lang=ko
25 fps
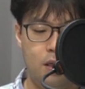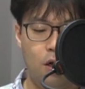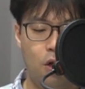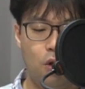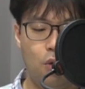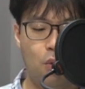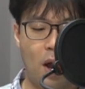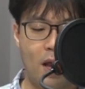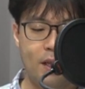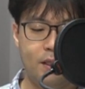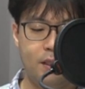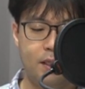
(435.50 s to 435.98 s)

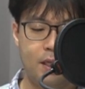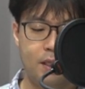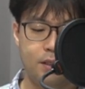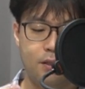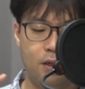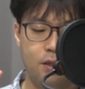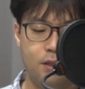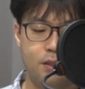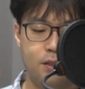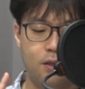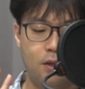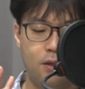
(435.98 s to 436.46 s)
이런 관계
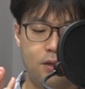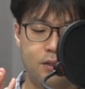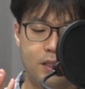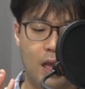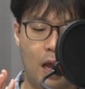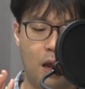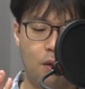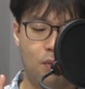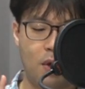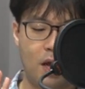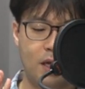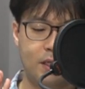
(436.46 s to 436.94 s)
설정
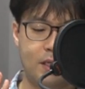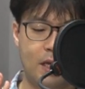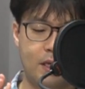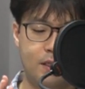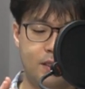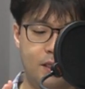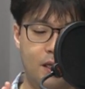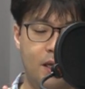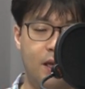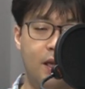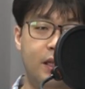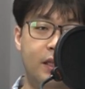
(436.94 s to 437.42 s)
상황
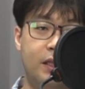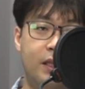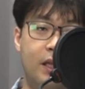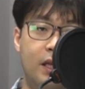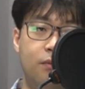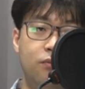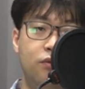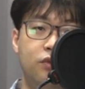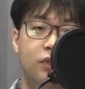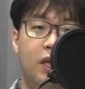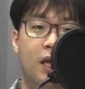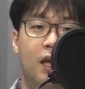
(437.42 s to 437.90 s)
자체
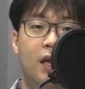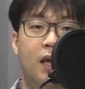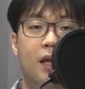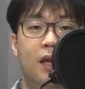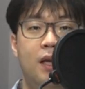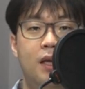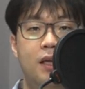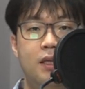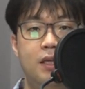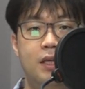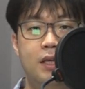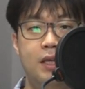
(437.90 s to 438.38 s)

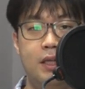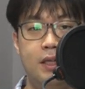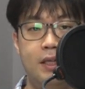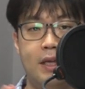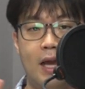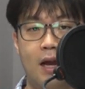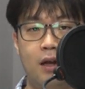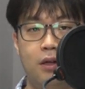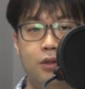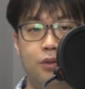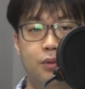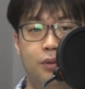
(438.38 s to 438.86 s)
때문에
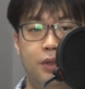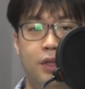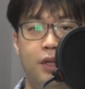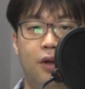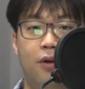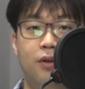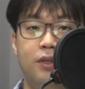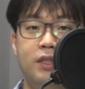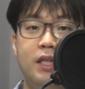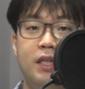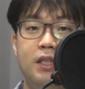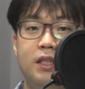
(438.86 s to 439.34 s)
이
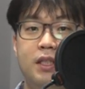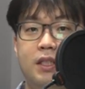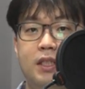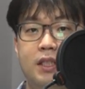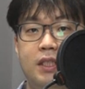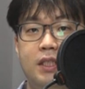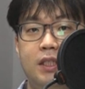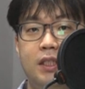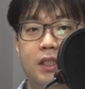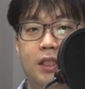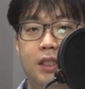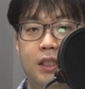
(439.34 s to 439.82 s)
양쪽이
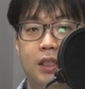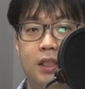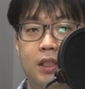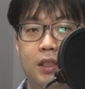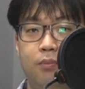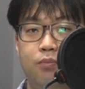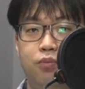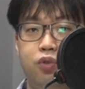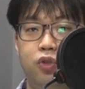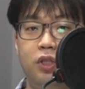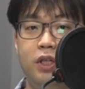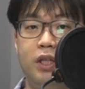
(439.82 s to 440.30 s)

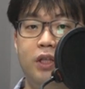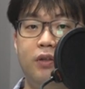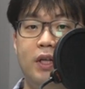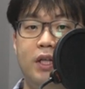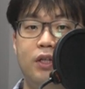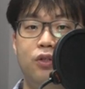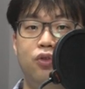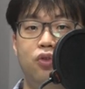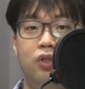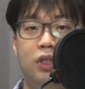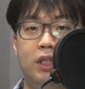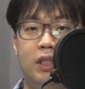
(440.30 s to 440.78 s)
언제든지
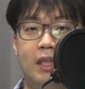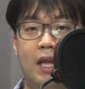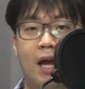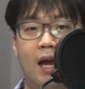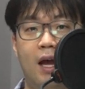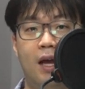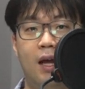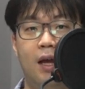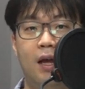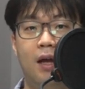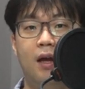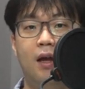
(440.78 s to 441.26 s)
분리될 수
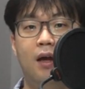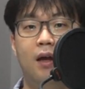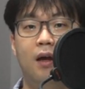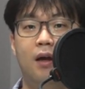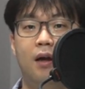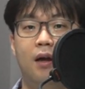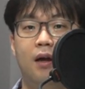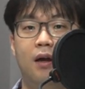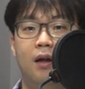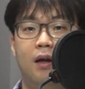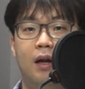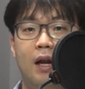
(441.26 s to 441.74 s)
있다.
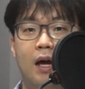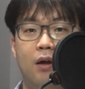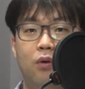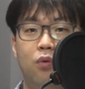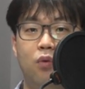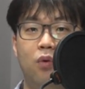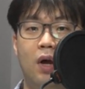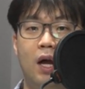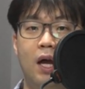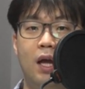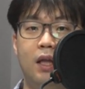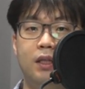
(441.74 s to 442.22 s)

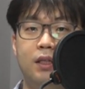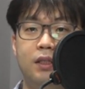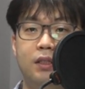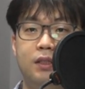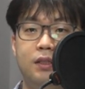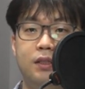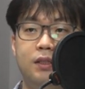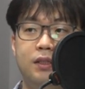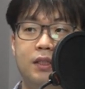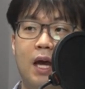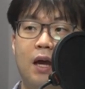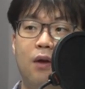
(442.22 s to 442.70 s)
라고
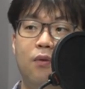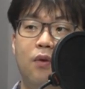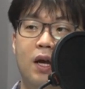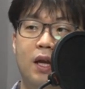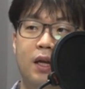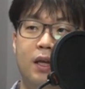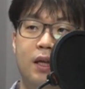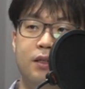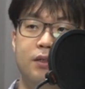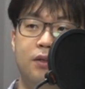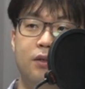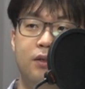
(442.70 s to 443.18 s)
하는 그
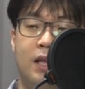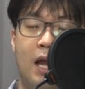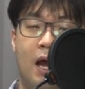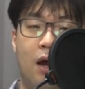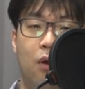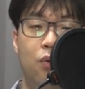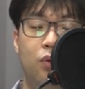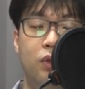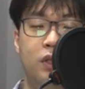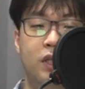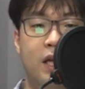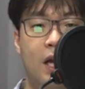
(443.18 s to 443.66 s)
상황에서
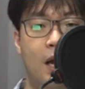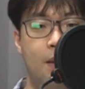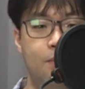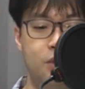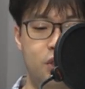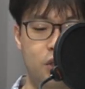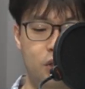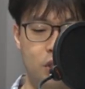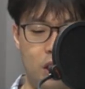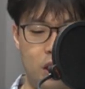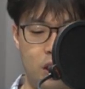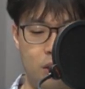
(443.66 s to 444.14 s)
나오는
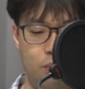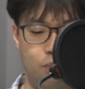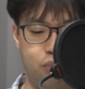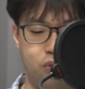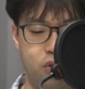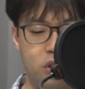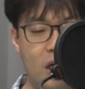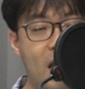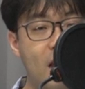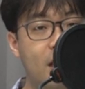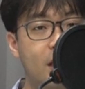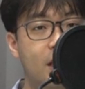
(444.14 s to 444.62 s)
감정이
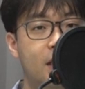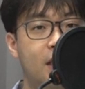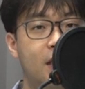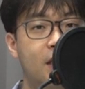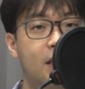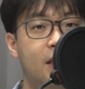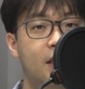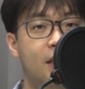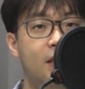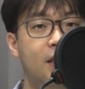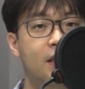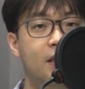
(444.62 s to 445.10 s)

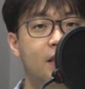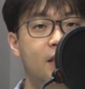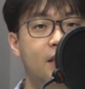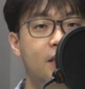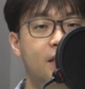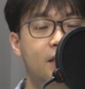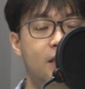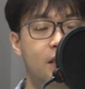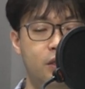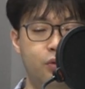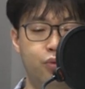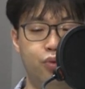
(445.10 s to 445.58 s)

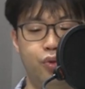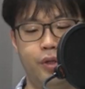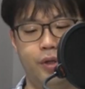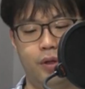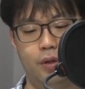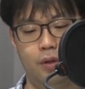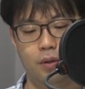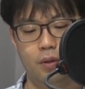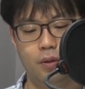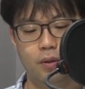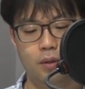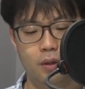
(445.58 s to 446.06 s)

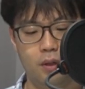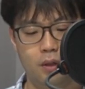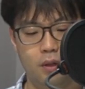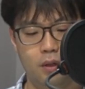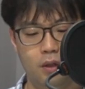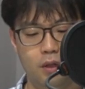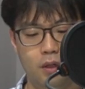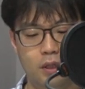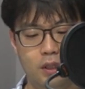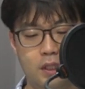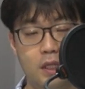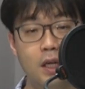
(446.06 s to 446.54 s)
불안이고요.
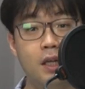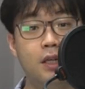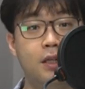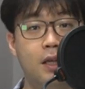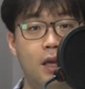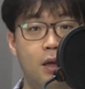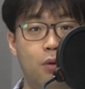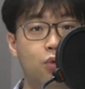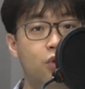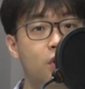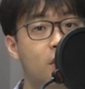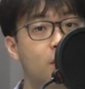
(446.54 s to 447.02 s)

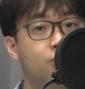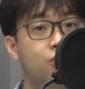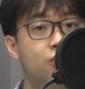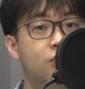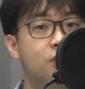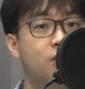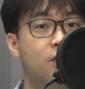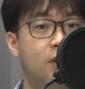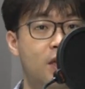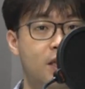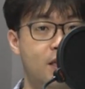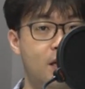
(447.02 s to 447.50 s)
키에르케고르의
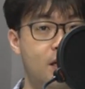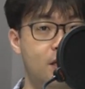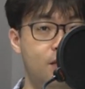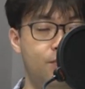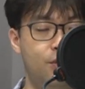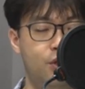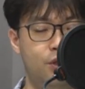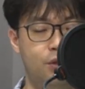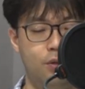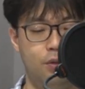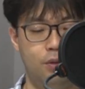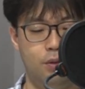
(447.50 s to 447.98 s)
분석에
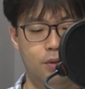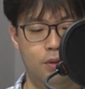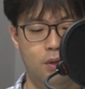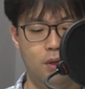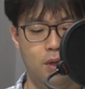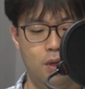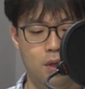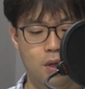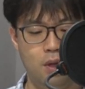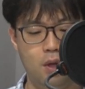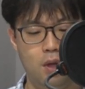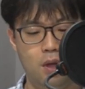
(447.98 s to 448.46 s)
따르면요.